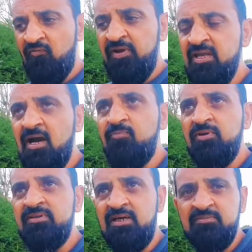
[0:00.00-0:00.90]
वही
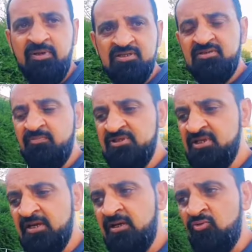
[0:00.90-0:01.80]
आपके साथ मैं इसमें
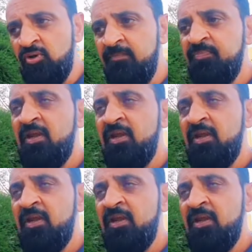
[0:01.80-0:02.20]
शेयर करूँगा